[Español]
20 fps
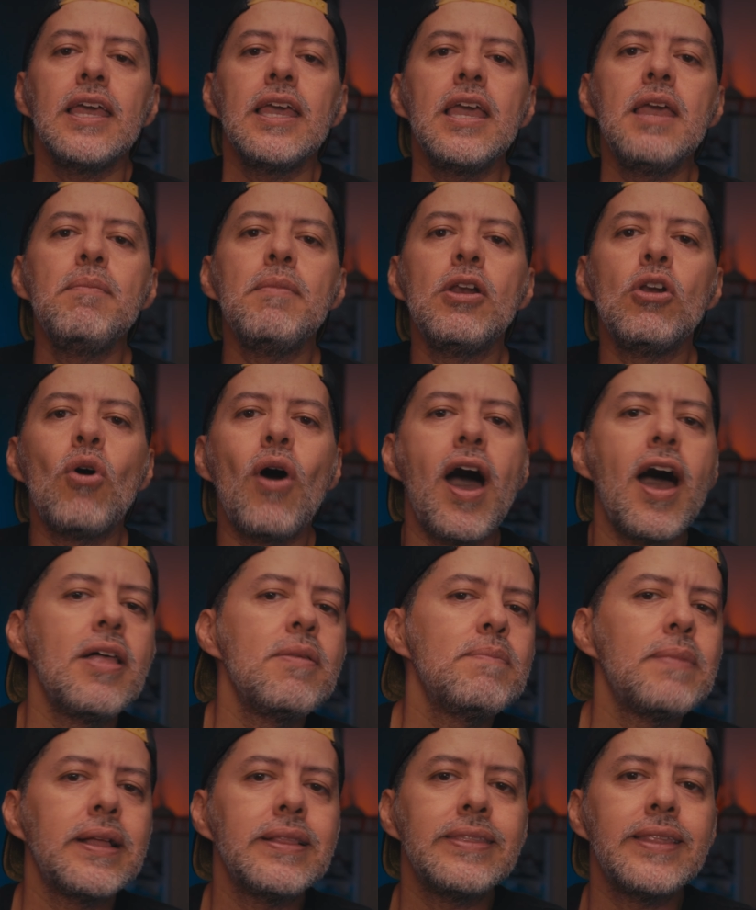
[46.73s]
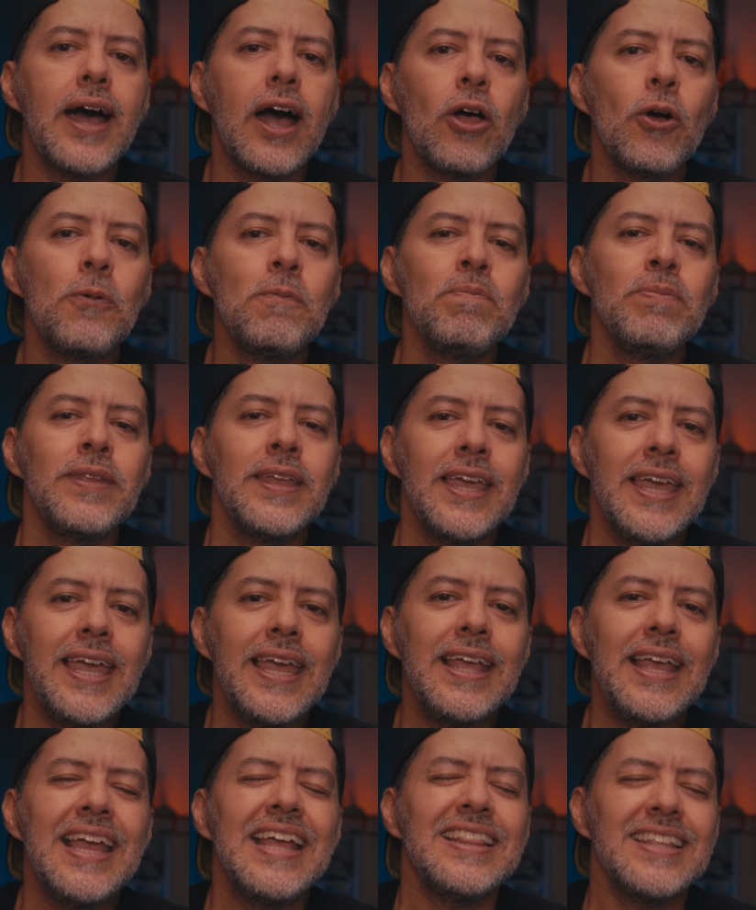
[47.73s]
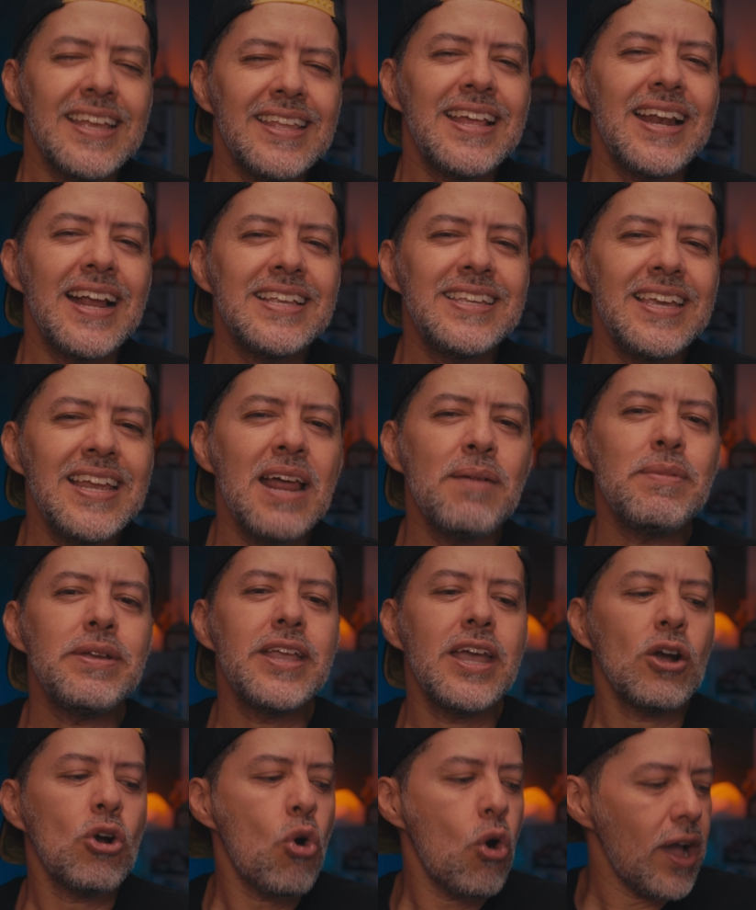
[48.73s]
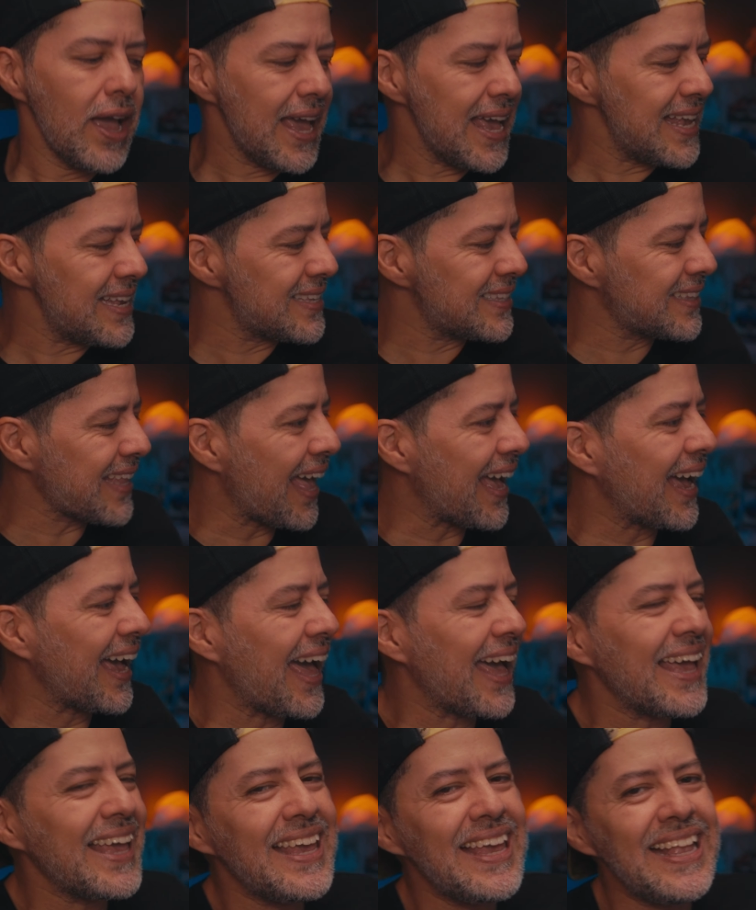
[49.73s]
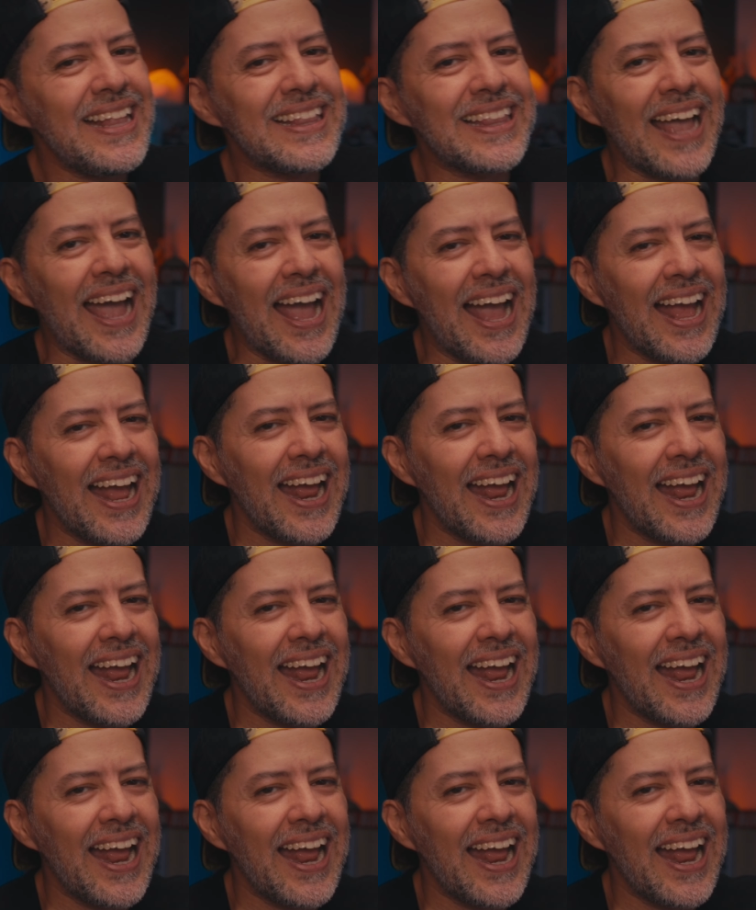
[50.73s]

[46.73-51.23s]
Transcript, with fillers: Y me lo han mandado y desde la China me llegó esta cajita.